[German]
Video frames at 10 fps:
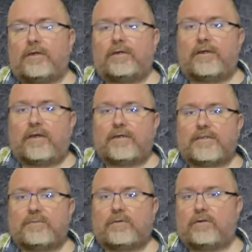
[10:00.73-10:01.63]
mehr, ihn
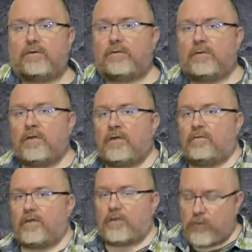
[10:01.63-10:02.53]
enger zu machen,
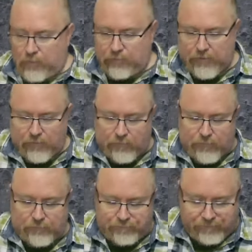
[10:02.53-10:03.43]
wenn ich mich bewegen will.